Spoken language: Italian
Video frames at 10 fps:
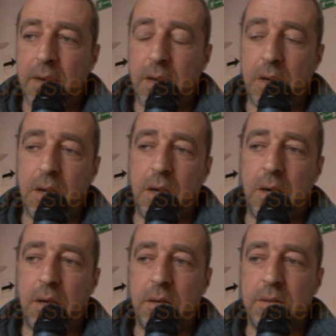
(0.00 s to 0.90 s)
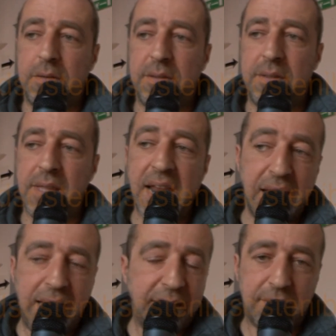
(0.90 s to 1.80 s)
Eh,
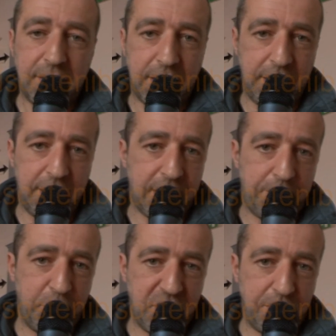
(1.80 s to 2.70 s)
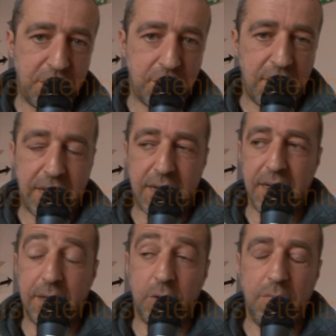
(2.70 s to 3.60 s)
delle lettere e del rapporto epistolare che ha
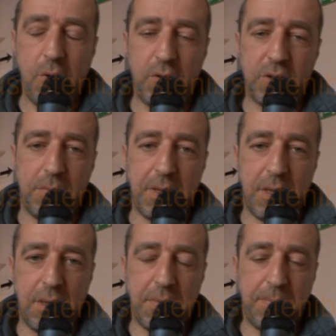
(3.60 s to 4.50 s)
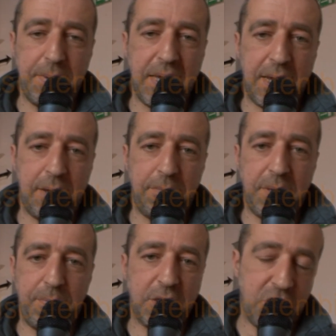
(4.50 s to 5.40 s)
legato molto mi, mi, pia,
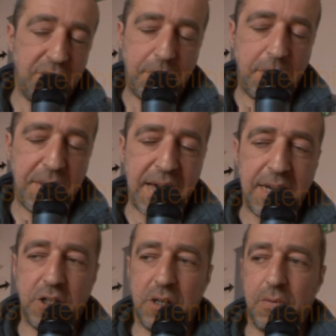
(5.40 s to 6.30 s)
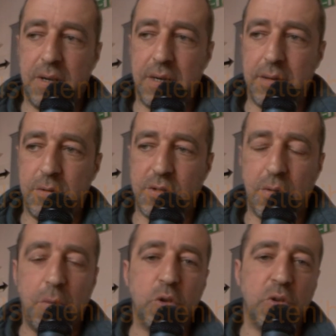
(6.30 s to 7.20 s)
mi piaceva e mi piace quel,
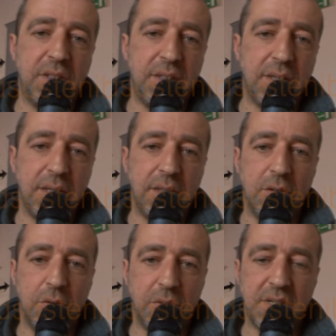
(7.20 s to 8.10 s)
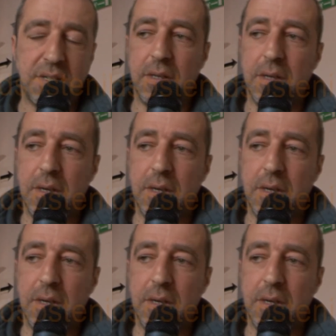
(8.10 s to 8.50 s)
questo modo di dire di Dorsi